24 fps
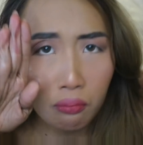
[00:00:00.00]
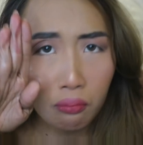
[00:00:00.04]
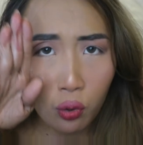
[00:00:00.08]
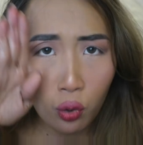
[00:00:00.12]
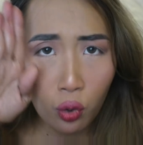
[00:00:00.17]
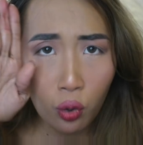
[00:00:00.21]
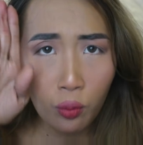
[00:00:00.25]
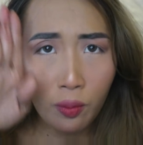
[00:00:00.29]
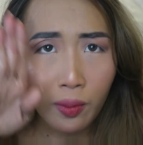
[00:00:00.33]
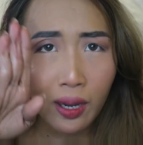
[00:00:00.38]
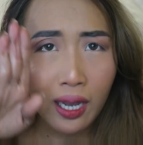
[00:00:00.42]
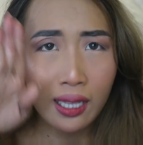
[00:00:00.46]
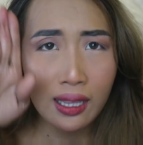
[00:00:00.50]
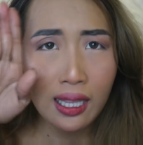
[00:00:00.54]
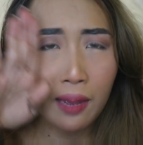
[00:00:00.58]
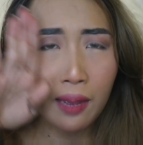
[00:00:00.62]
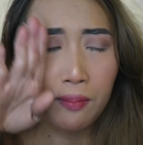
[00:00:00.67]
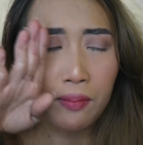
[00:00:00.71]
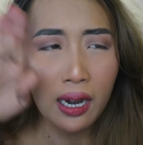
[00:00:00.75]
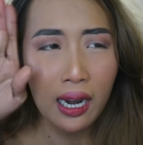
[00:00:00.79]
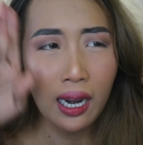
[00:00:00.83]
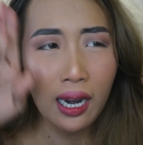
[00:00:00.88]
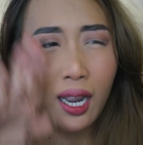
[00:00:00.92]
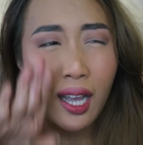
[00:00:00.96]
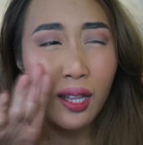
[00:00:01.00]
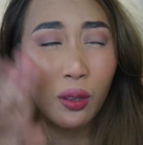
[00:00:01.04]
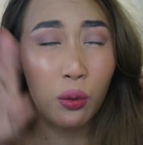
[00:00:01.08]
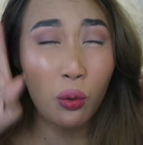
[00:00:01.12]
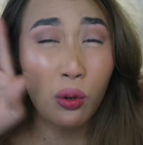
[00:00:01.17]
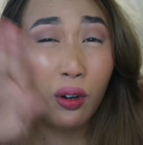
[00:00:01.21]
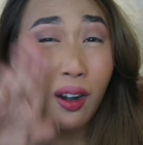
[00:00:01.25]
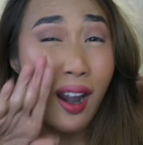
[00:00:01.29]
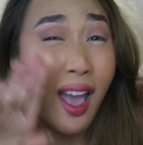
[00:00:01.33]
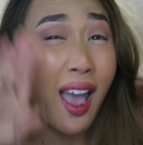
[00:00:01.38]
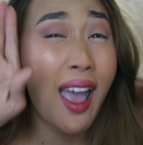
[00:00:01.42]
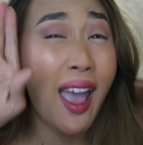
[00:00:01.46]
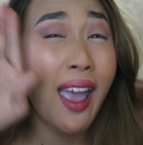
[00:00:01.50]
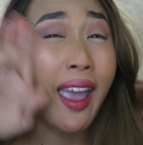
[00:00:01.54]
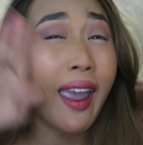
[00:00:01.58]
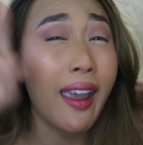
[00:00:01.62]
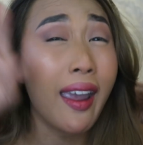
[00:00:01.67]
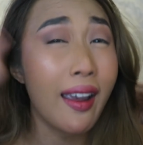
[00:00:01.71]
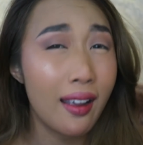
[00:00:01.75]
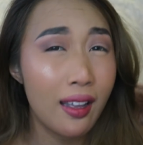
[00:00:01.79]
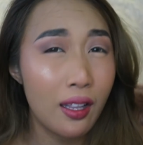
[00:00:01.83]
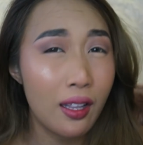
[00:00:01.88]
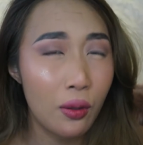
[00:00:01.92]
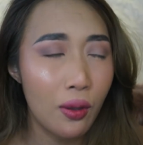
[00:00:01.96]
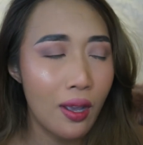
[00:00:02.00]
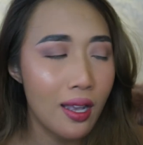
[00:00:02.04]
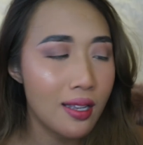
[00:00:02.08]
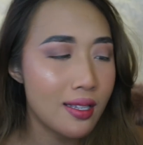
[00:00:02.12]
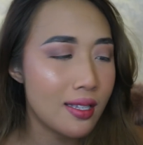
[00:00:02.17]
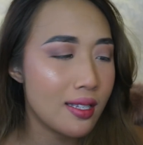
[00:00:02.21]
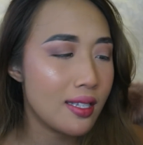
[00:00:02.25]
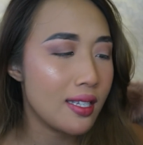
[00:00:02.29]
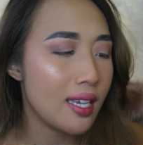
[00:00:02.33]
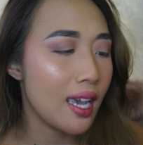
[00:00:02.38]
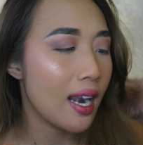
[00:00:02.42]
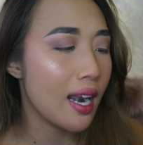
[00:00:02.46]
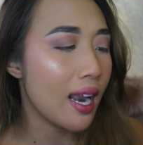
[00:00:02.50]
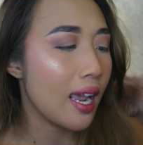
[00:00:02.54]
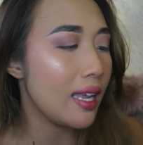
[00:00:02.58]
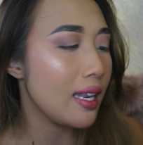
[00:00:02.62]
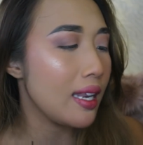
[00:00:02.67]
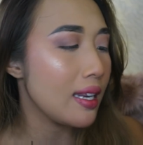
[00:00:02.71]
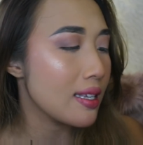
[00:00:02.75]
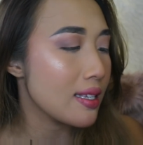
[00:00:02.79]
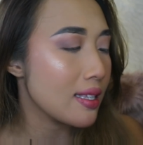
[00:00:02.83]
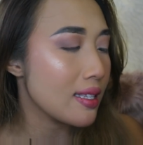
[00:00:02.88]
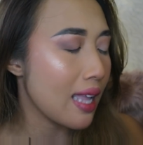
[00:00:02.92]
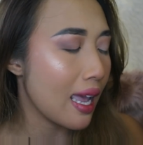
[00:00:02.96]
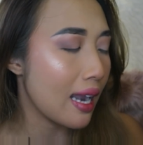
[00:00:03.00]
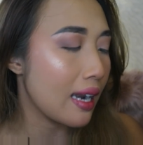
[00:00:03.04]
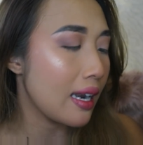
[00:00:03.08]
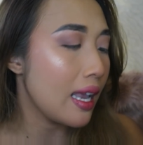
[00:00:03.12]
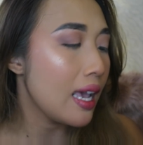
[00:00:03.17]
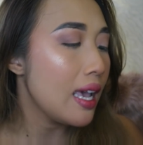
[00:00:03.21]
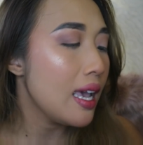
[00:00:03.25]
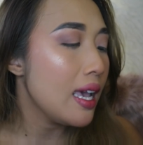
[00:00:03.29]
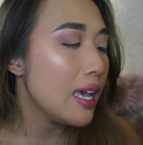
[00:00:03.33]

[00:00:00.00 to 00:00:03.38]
bulu mata mereka tuh naik gitu ya secara instan